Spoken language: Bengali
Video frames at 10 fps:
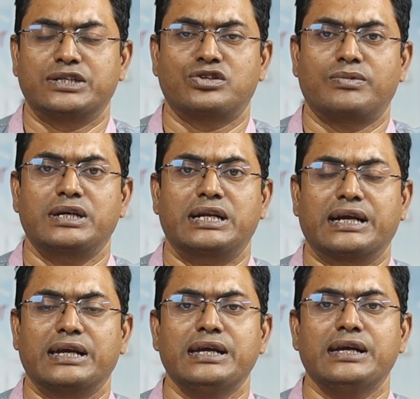একই সময়ই
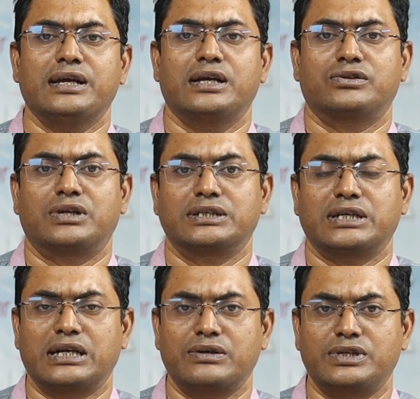লাগে সুতরাং
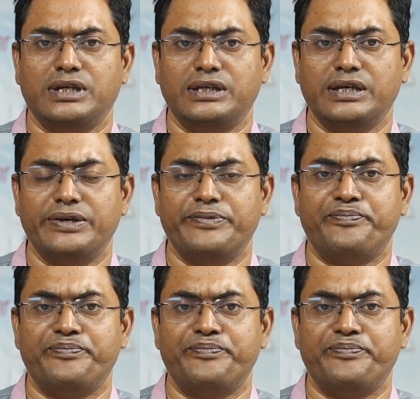যারা হচ্ছে যে